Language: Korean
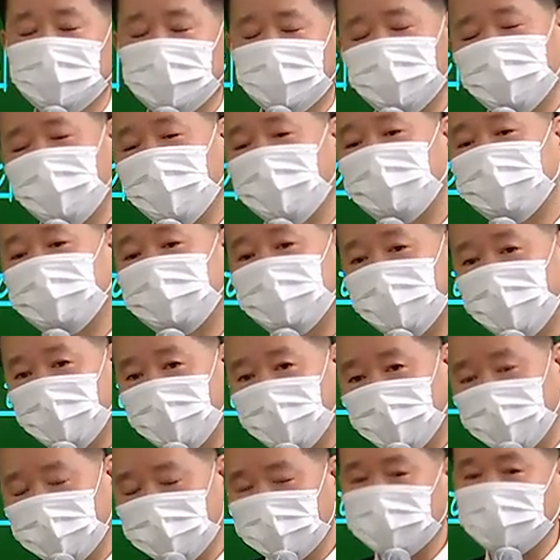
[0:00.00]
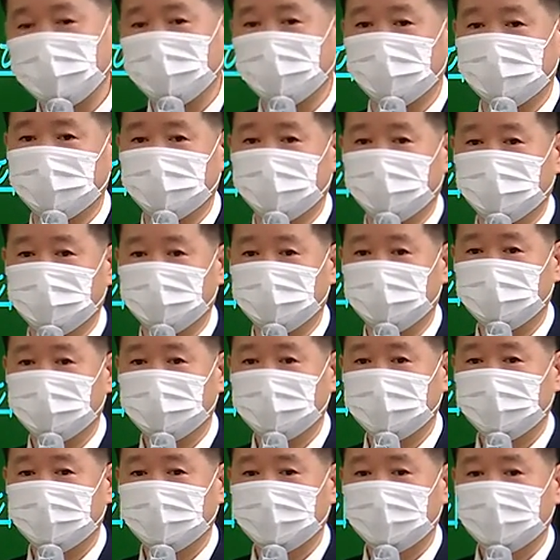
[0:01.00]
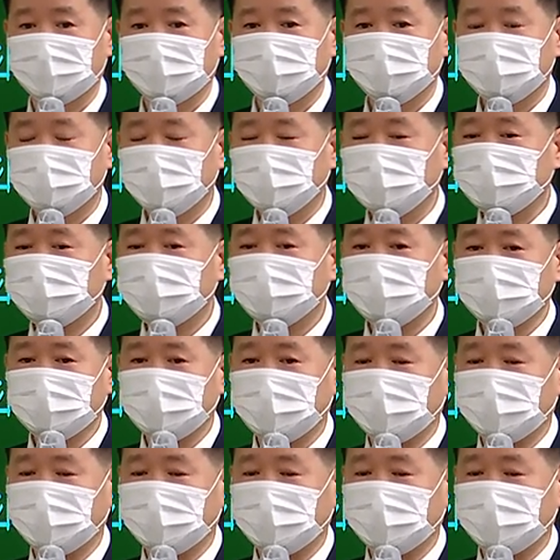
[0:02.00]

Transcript: 참 예뻐. 이렇게 이야기를 해요. 그럼 성격이